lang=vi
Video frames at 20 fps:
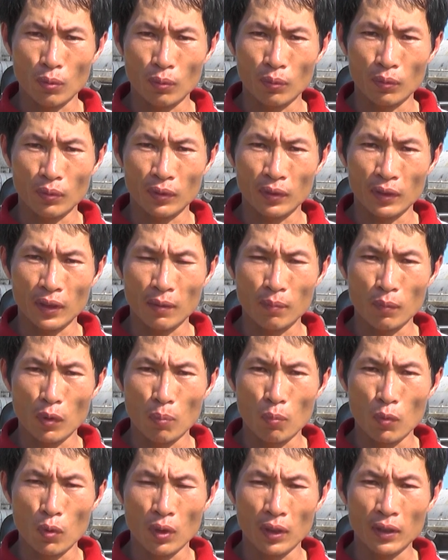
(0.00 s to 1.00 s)
cũng rất
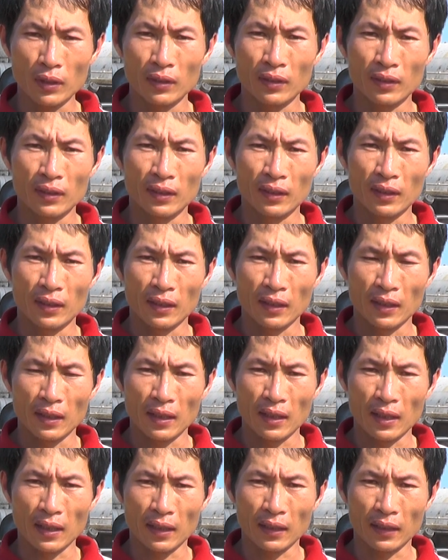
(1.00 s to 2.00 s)
mong muốn
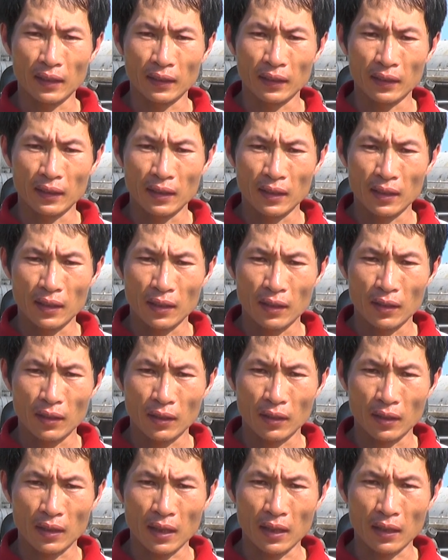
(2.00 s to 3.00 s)
là
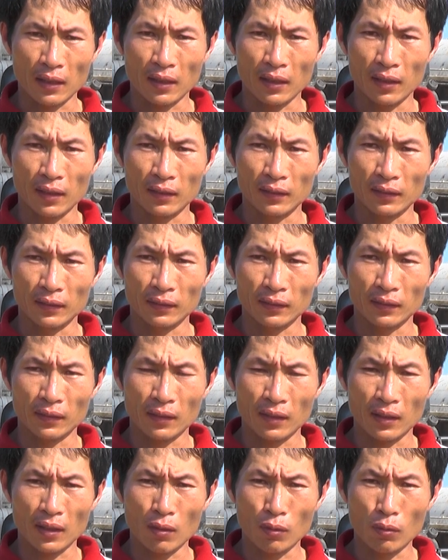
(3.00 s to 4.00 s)
các à,
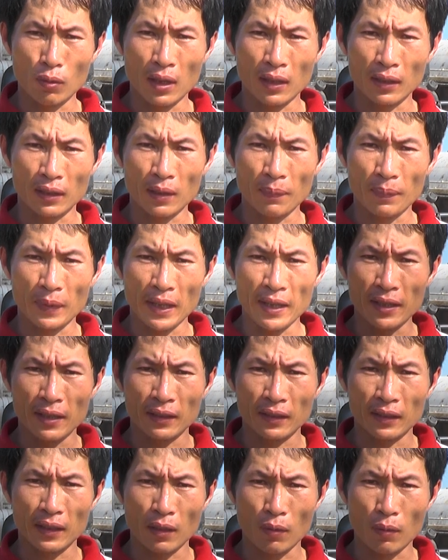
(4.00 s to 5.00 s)
công đoàn cấp trên
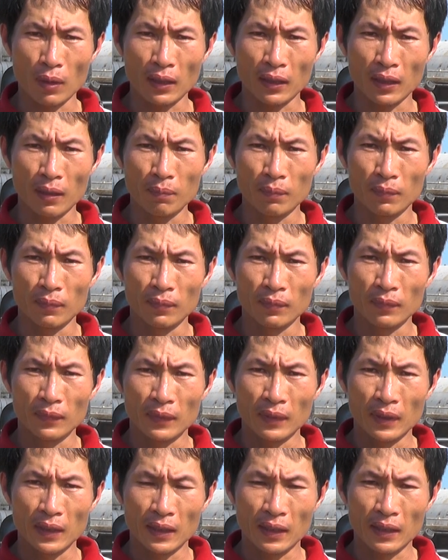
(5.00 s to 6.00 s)
sẽ quan tâm
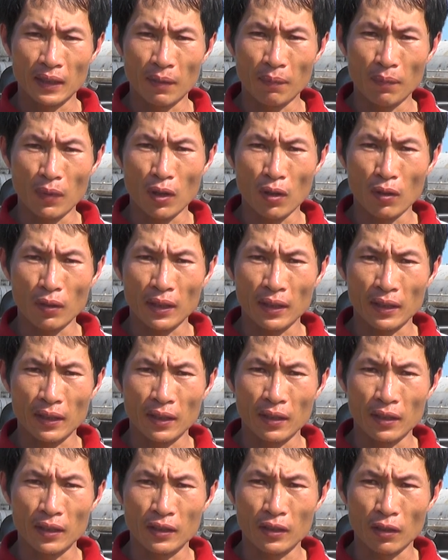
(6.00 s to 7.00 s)
chăm lo đến
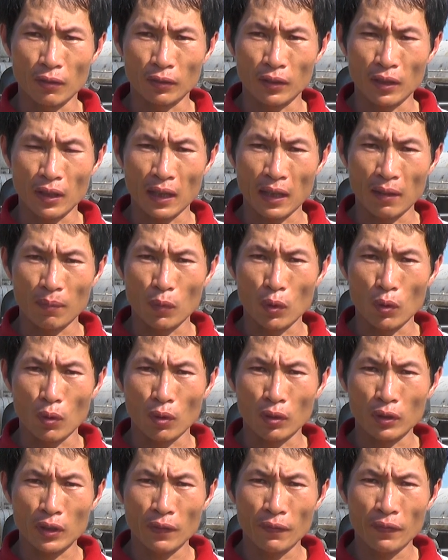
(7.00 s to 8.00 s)
cái đời sống cho cán bộ
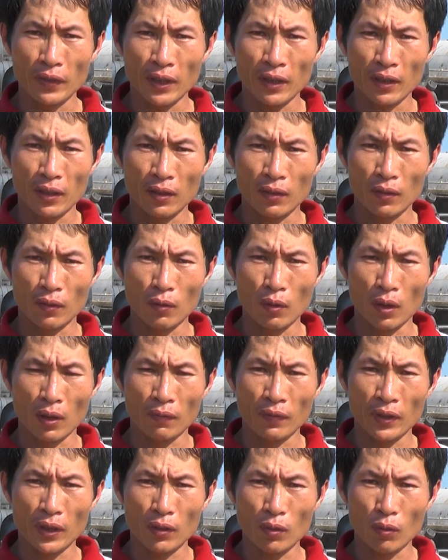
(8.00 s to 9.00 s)
công nhân viên,
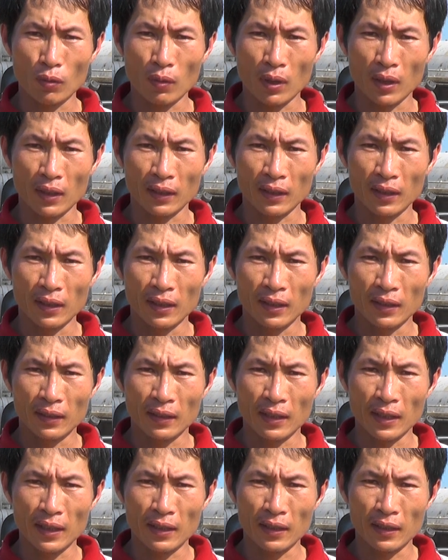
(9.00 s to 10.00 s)
đoàn viên công đoàn
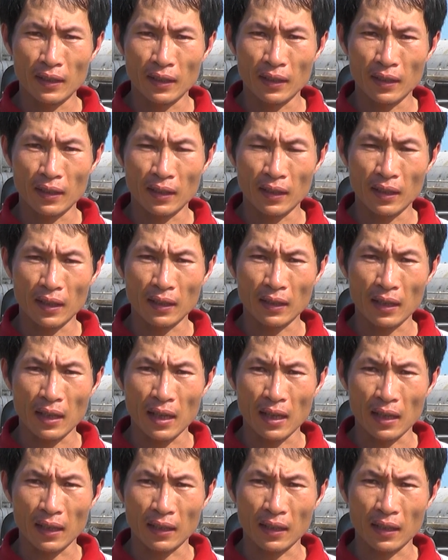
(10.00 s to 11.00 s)
trên tất
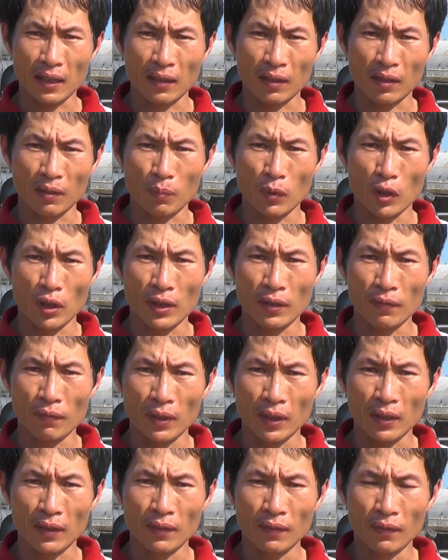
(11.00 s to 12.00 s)
cả các mọi lĩnh
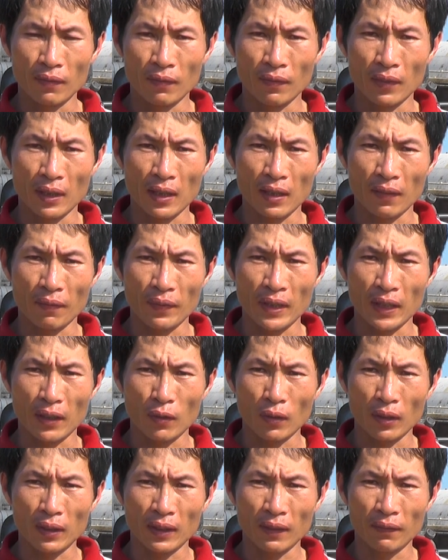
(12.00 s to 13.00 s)
vực và đặc biệt
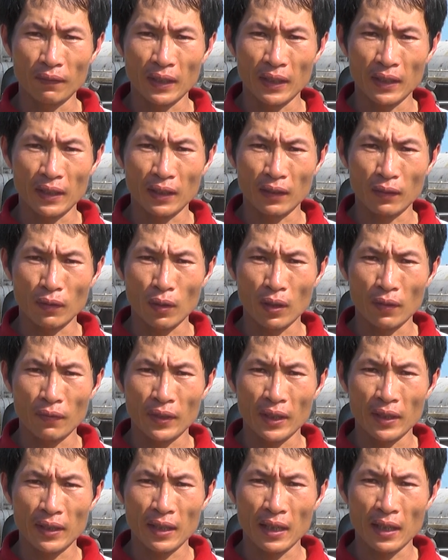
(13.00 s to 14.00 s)
quan tâm đến những đoàn
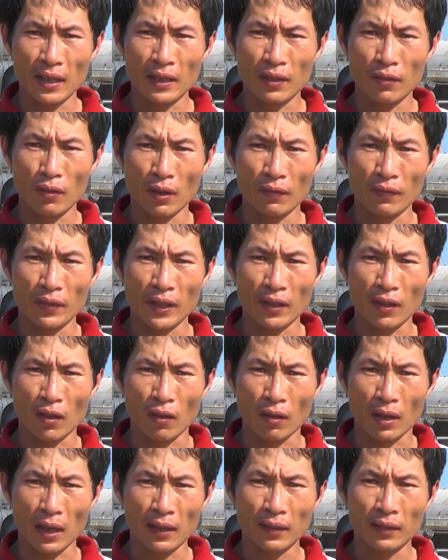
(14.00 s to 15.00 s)
viên gia đình đoàn viên
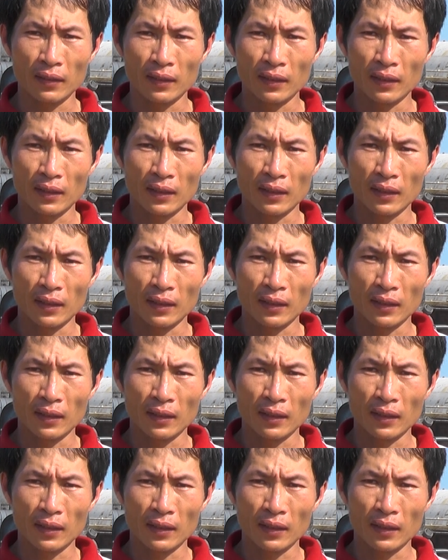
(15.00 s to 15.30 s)
khó khăn